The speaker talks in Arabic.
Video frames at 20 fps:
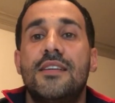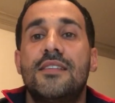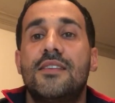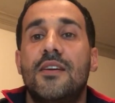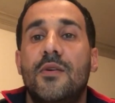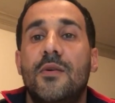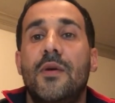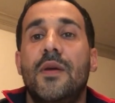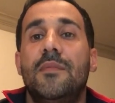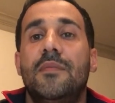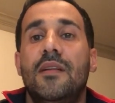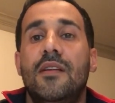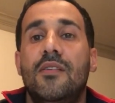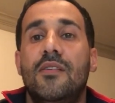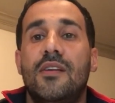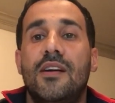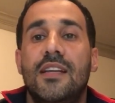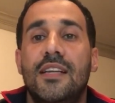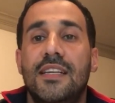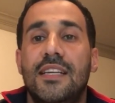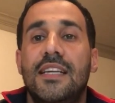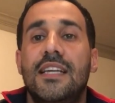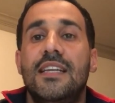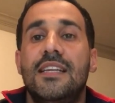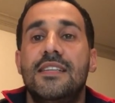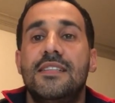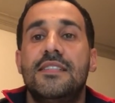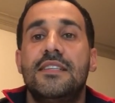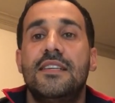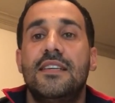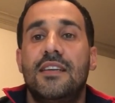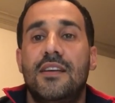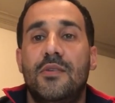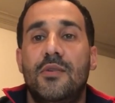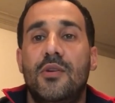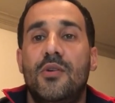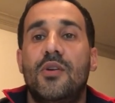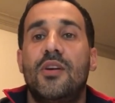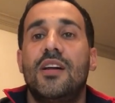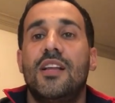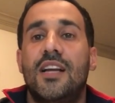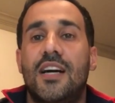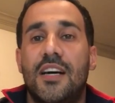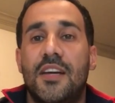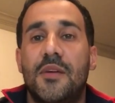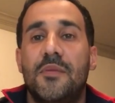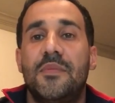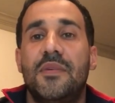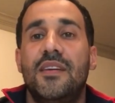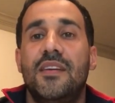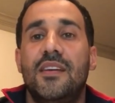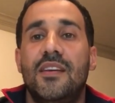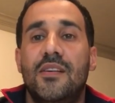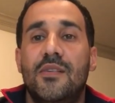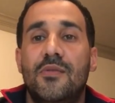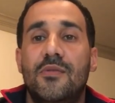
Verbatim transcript: يسوي باللغة الإنجليزية واللغة العربية